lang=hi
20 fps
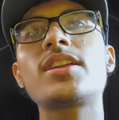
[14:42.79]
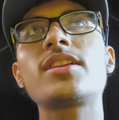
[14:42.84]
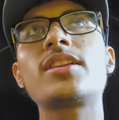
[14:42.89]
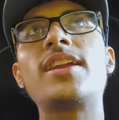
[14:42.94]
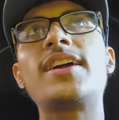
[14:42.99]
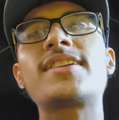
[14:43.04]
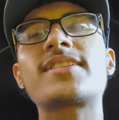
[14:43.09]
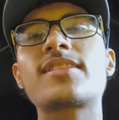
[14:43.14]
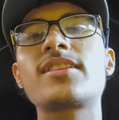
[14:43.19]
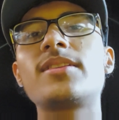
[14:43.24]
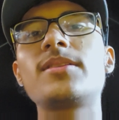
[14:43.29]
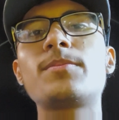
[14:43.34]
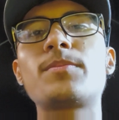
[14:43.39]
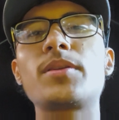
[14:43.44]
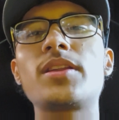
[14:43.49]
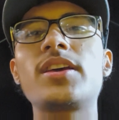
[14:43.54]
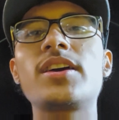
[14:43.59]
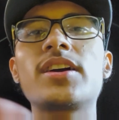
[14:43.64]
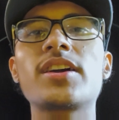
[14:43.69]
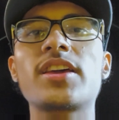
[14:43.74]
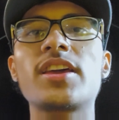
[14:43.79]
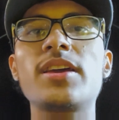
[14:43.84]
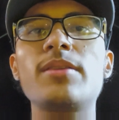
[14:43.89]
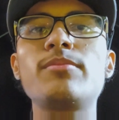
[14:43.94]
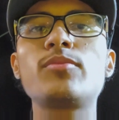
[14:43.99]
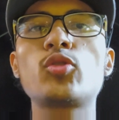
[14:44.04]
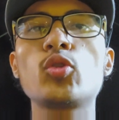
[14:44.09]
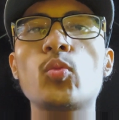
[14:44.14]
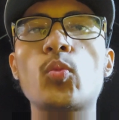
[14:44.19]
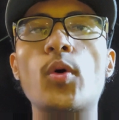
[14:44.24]
लेट्स प्ले
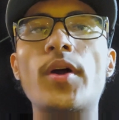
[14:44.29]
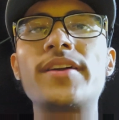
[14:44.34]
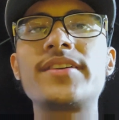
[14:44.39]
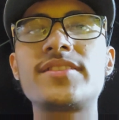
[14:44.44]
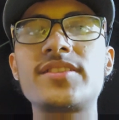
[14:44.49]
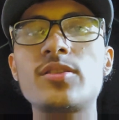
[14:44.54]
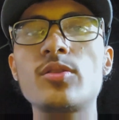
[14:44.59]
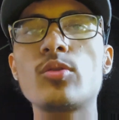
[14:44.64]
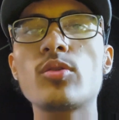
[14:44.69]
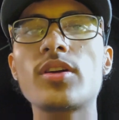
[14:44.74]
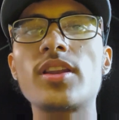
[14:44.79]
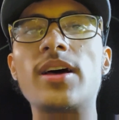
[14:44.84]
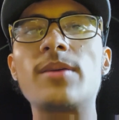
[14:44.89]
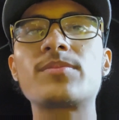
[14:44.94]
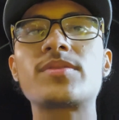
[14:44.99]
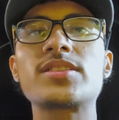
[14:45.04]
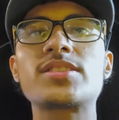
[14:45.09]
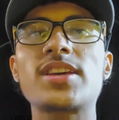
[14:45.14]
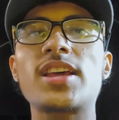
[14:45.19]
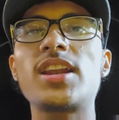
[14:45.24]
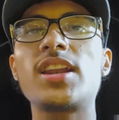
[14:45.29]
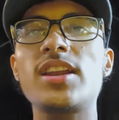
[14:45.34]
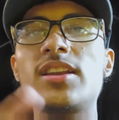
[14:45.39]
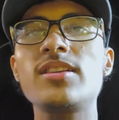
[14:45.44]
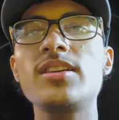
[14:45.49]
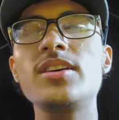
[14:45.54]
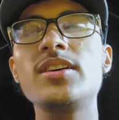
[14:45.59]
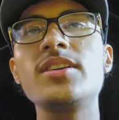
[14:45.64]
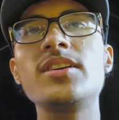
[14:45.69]
गेम 2.0 के नाम से चैनल